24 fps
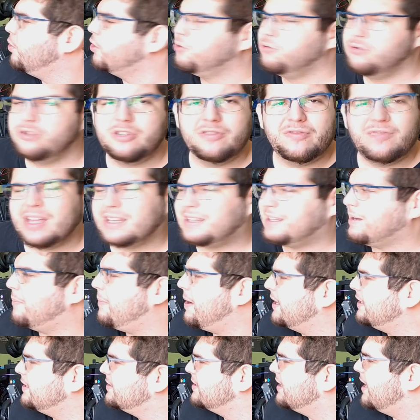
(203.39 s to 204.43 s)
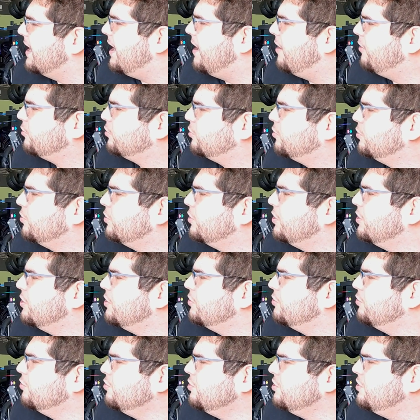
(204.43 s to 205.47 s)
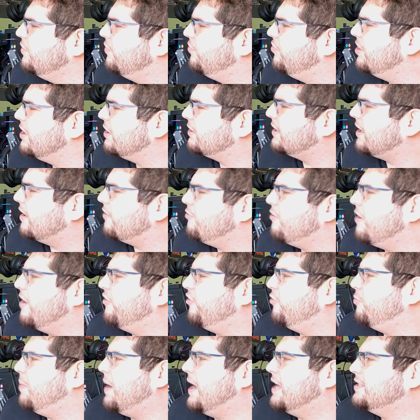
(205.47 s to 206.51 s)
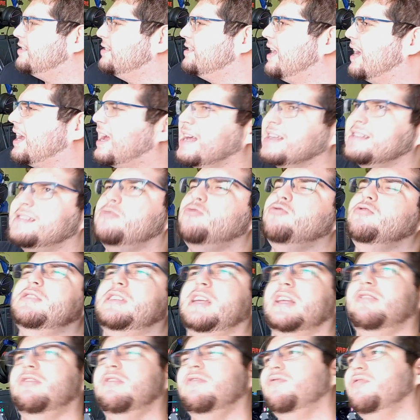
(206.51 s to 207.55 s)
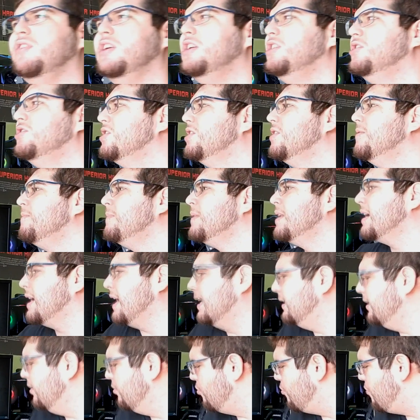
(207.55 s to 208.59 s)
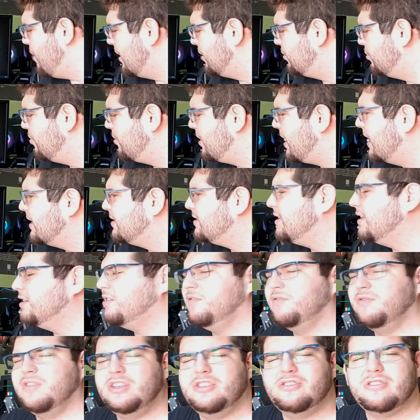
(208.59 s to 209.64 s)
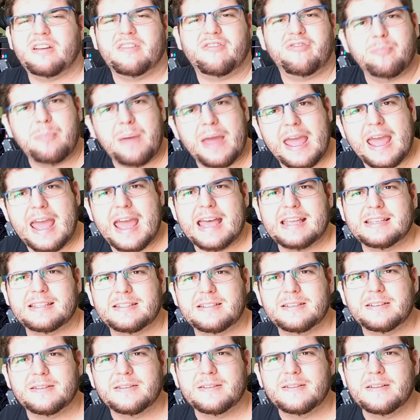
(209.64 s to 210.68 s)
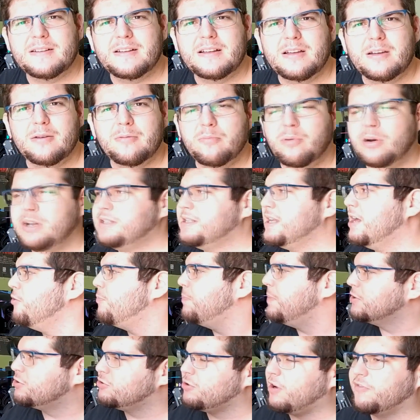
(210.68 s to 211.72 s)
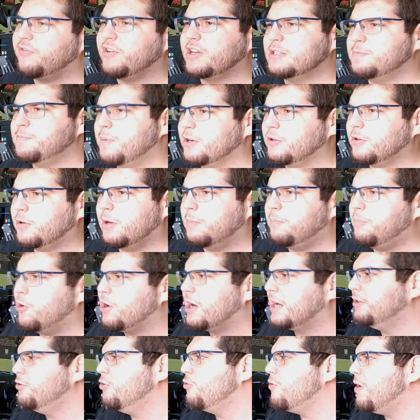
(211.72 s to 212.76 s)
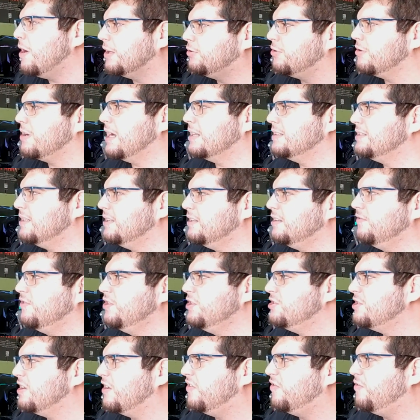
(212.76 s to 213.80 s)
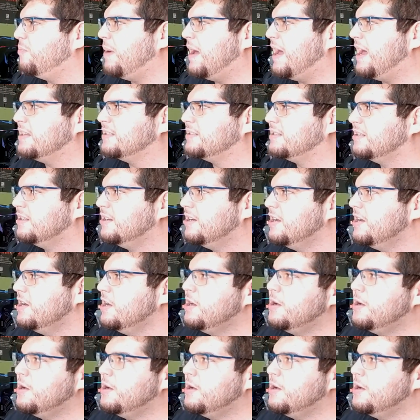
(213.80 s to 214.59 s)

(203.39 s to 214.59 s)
Pô, não devia estar tá mais alto. Não devia estar tá com FPS na casa dos 120. Cadê o 4K 120 FPS? Pois é, o pessoal fica se perguntando, pô, cadê o 4K 120 FPS?